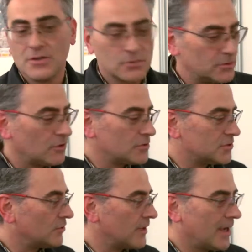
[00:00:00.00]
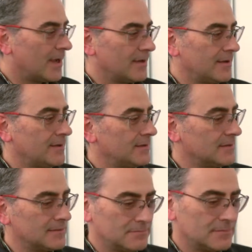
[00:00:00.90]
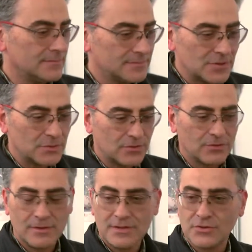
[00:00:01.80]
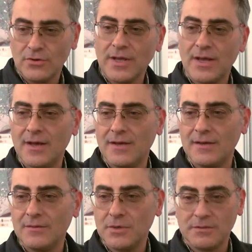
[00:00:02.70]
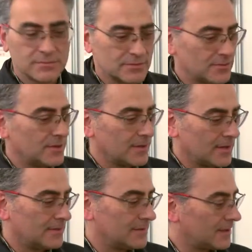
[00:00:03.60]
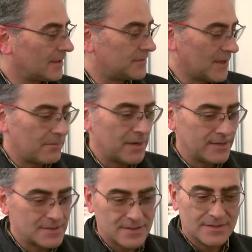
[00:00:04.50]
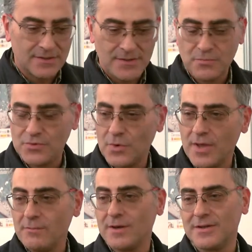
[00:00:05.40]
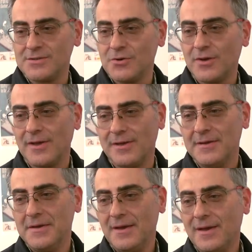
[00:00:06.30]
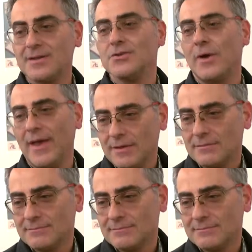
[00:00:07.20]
Sobre todo historia, eh, sobre todo la historia y bueno, pues oye, de, Cantabria y de Santander, pues voy a ver qué es lo que, qué es lo que hay.